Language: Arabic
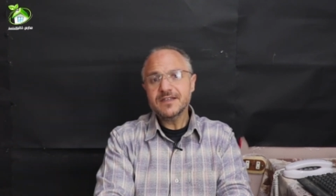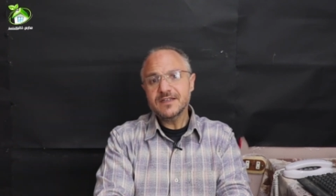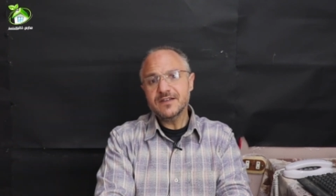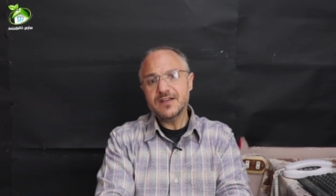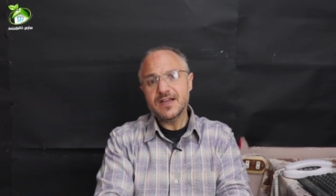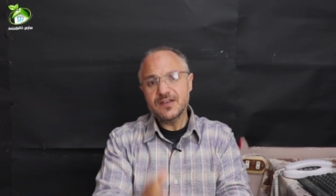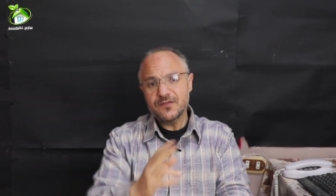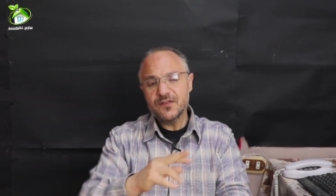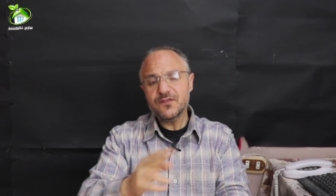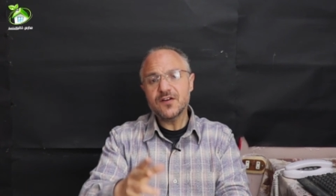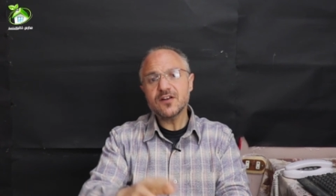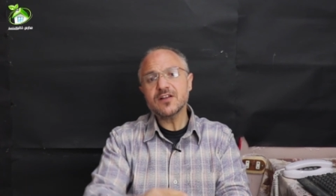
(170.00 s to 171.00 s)
يعني في
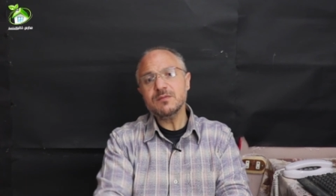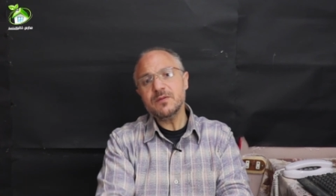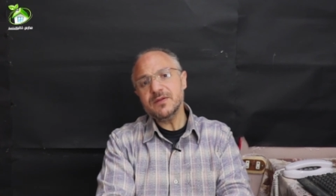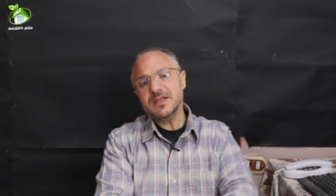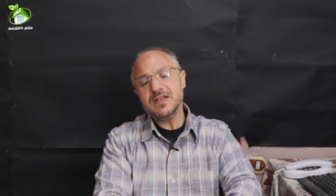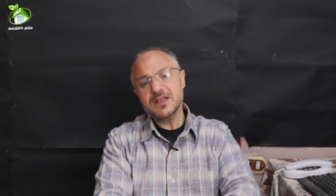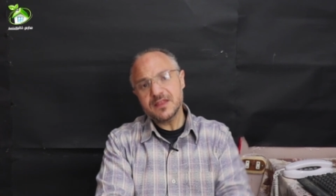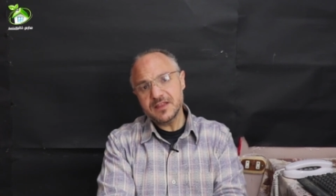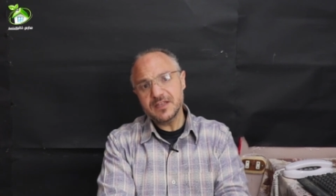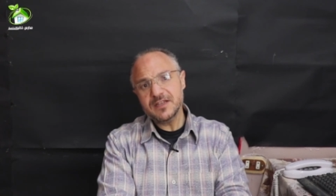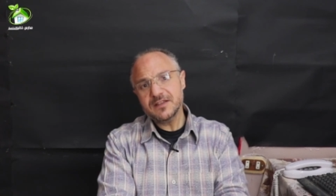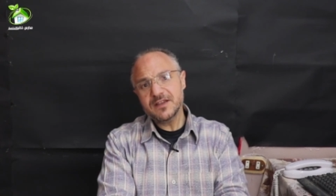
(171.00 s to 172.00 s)
فرق ما بين
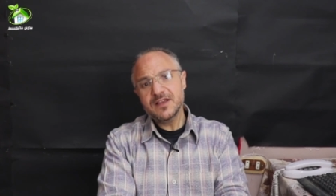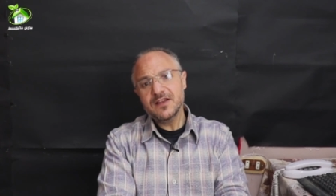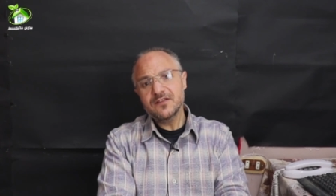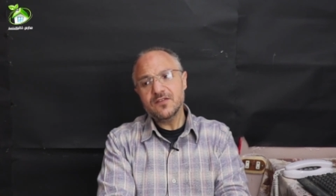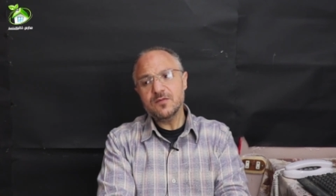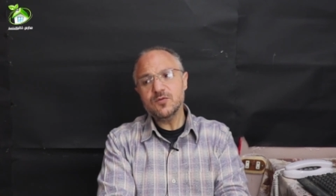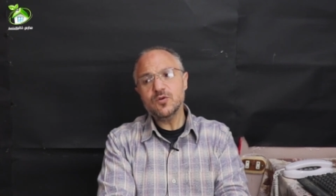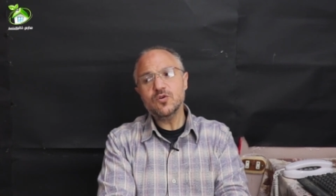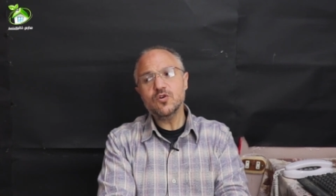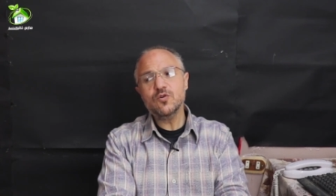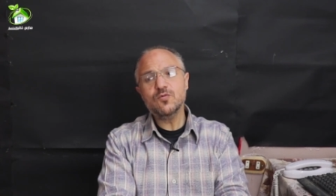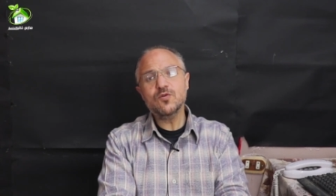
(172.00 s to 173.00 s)
الاثنين فبيقول
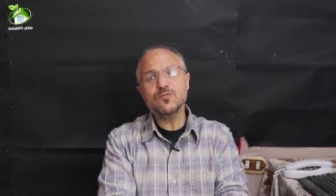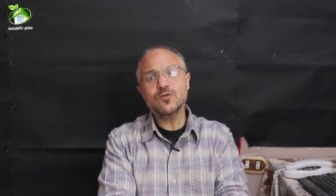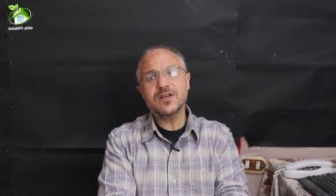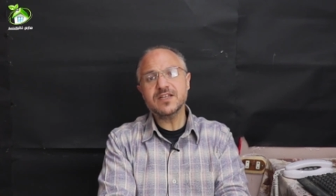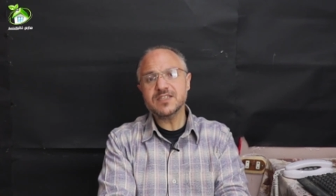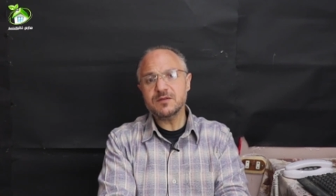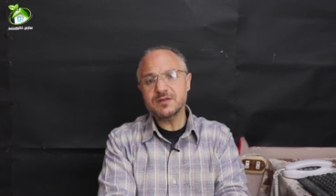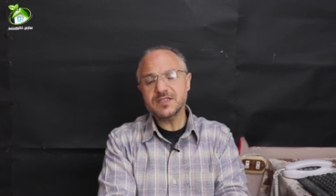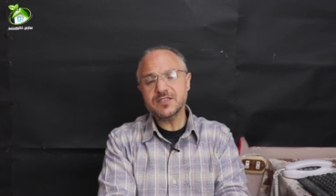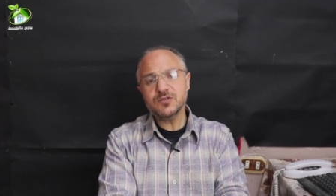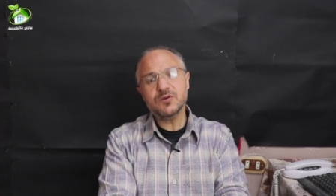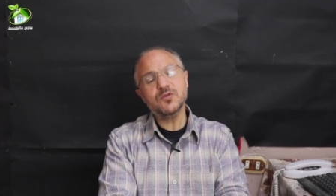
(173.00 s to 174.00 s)
له هموم
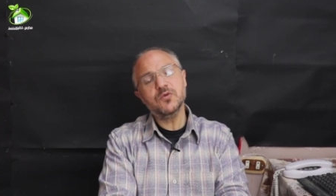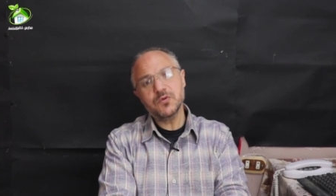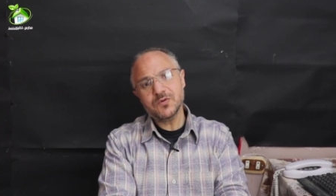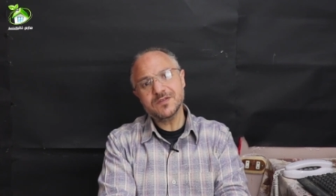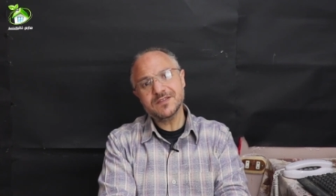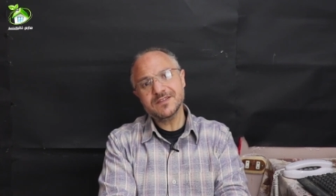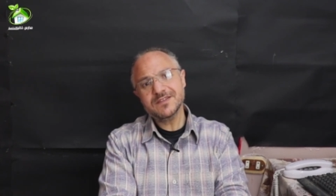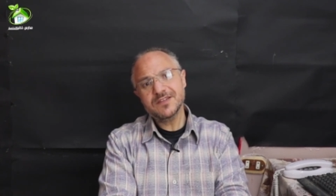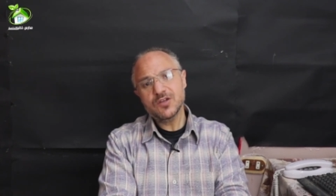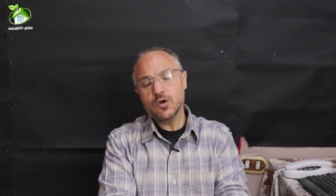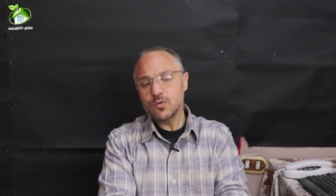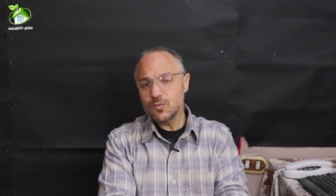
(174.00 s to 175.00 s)
لزمتني وديون
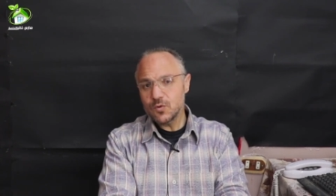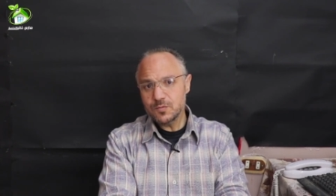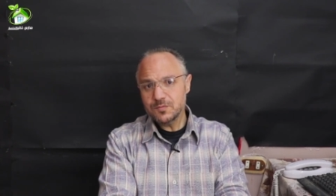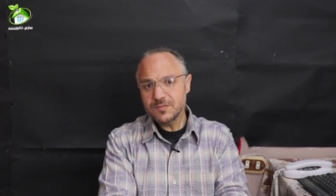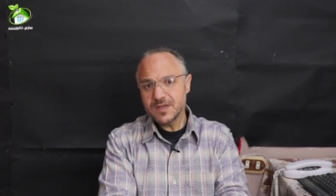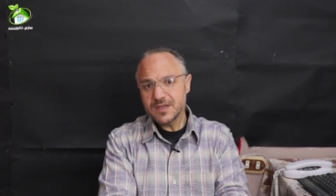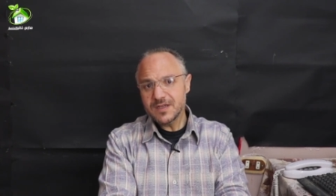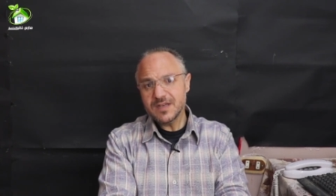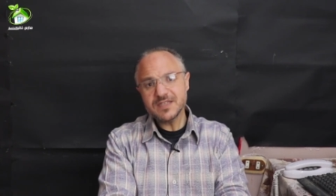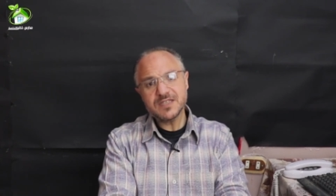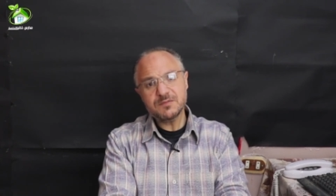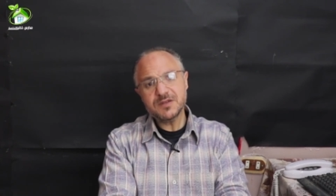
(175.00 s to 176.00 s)
هموم
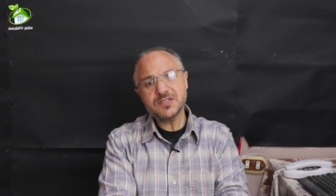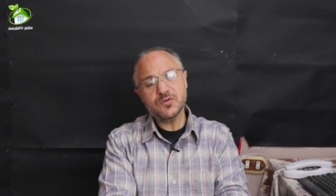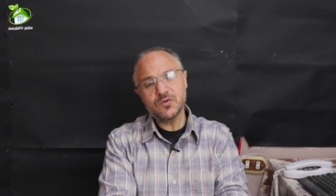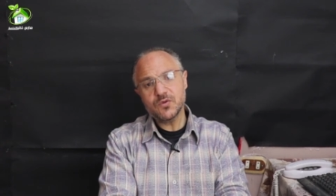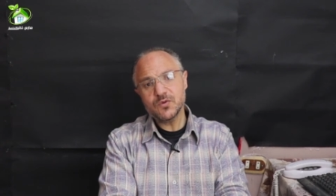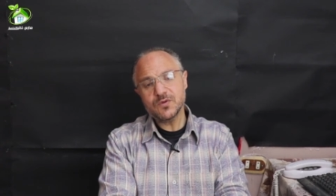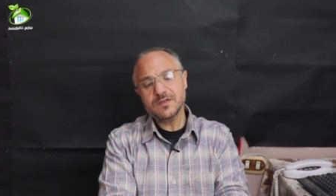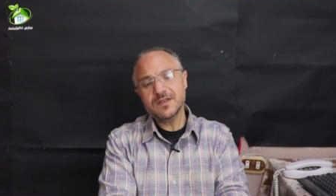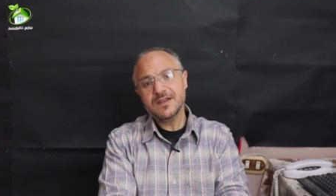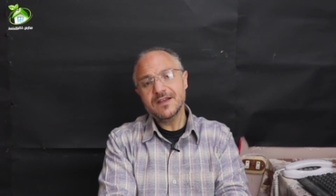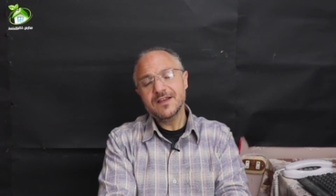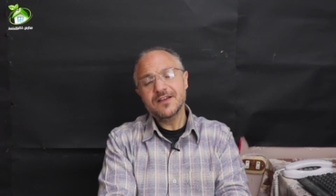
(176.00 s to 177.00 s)
لزمتني وديون
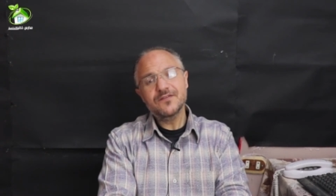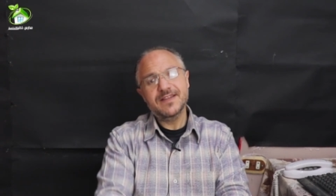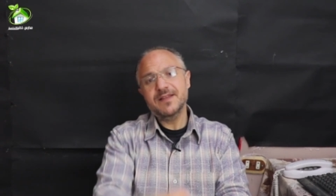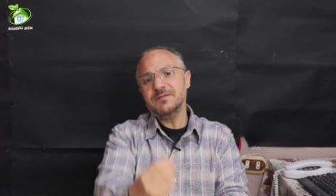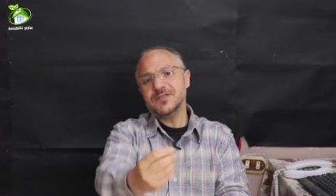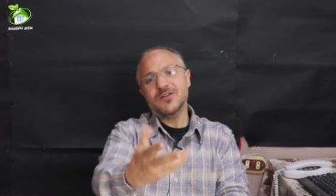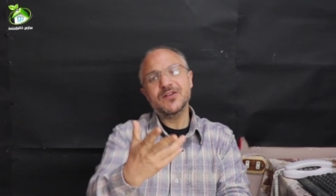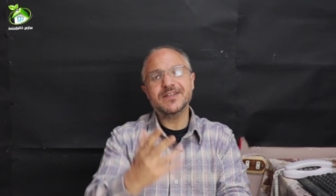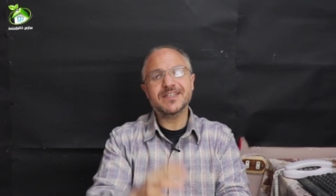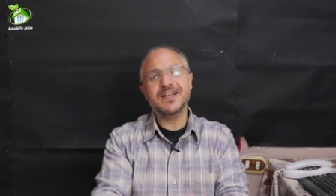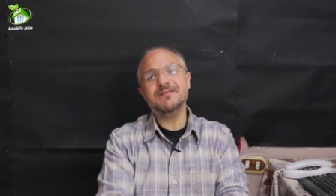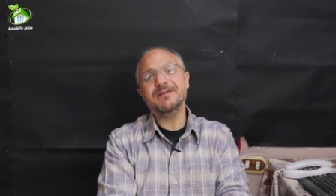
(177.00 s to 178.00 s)
فالنبي صلى الله عليه
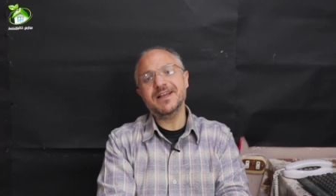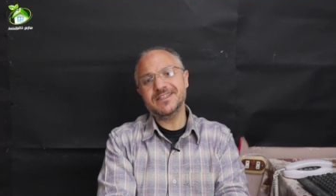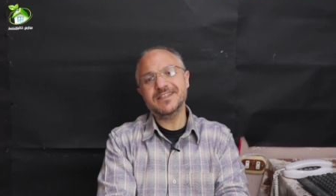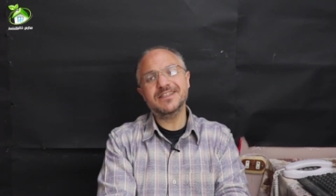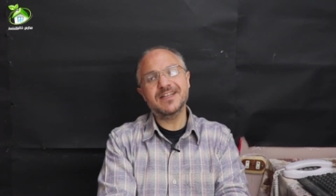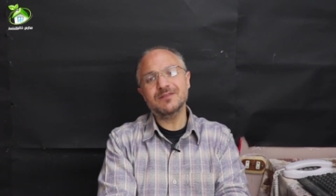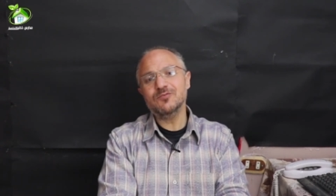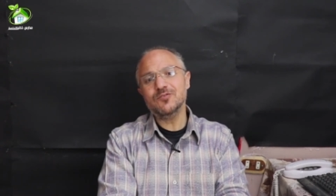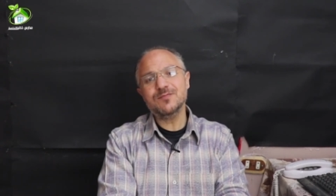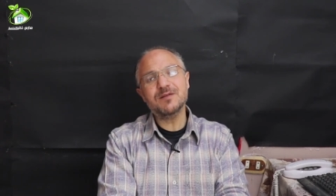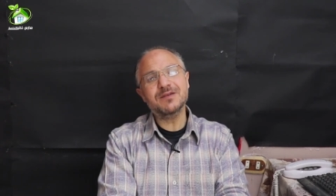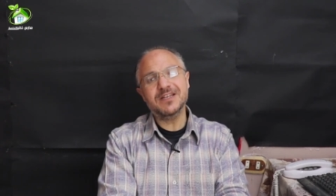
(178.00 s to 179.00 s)
وسلم عايز يدي لابو
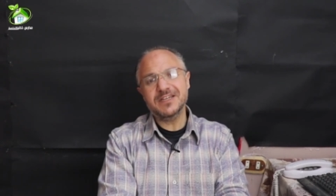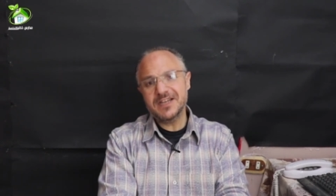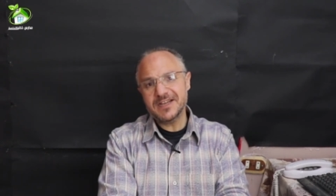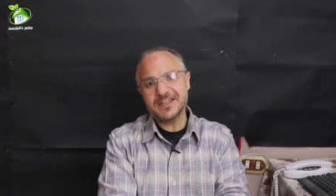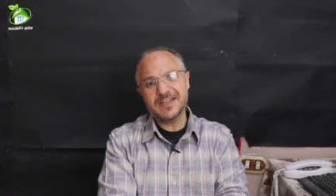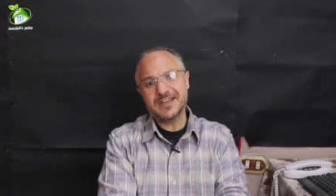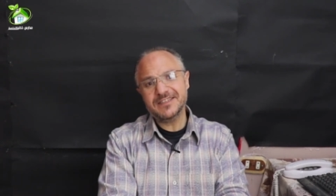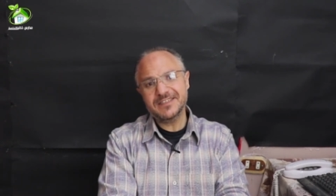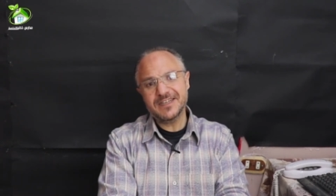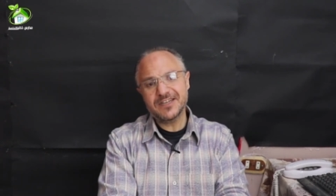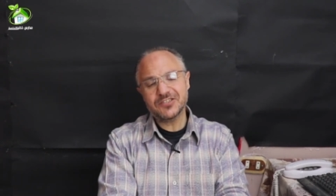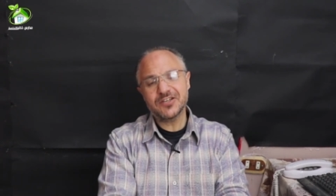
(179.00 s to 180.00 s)
امامه العلاج
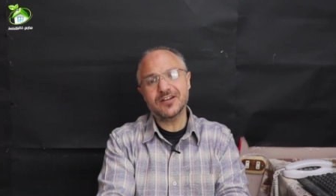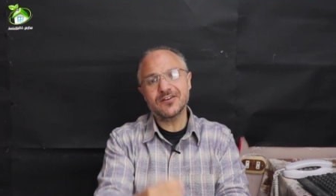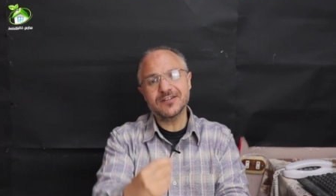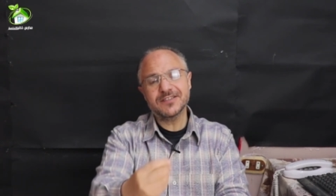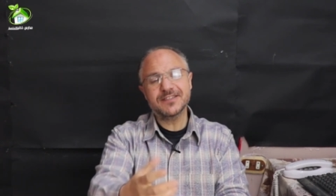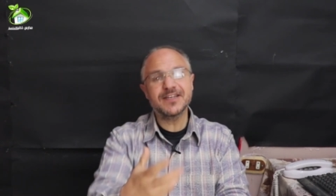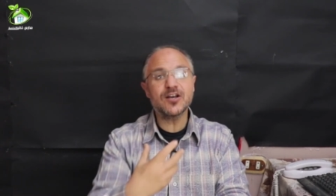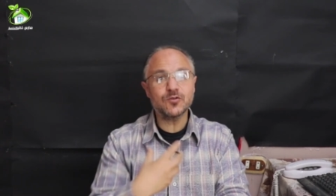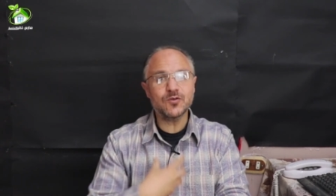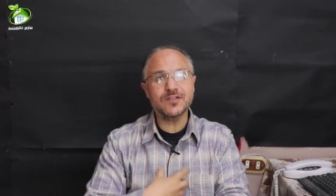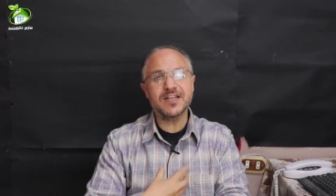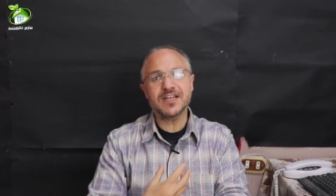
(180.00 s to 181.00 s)
يعني عشان خاطر ناخده احنا